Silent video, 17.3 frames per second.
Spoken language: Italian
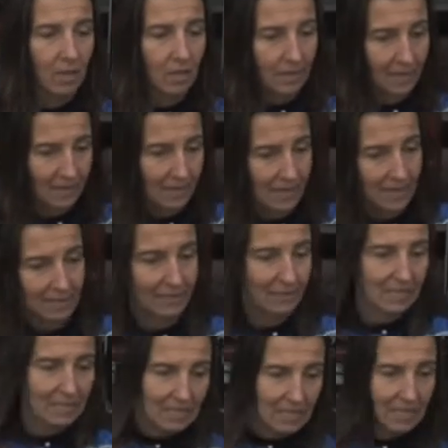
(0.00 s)
eh,
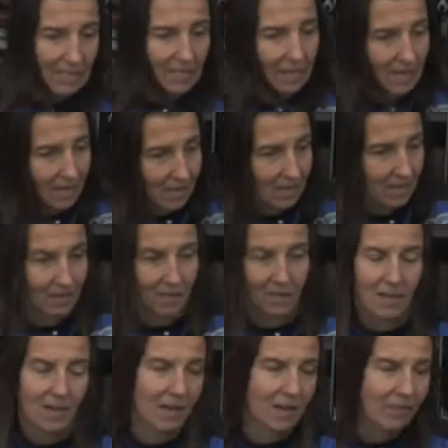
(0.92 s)
Cristina
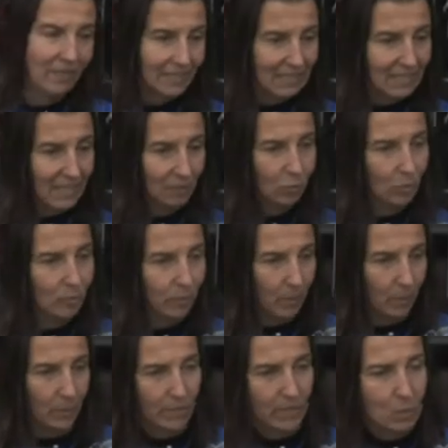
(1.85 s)
ha faticato un
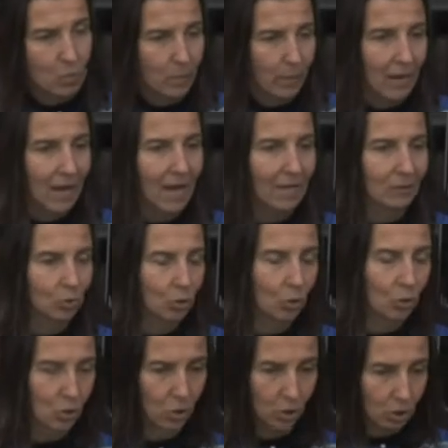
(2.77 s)
po' poi
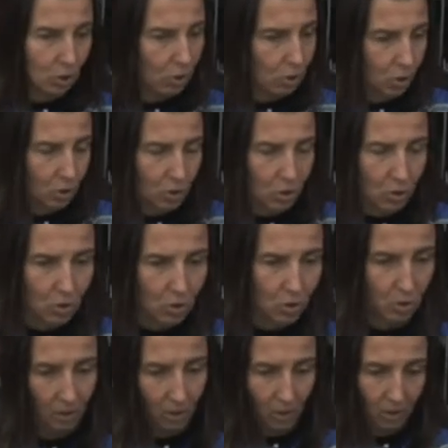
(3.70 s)
recuperato, io ho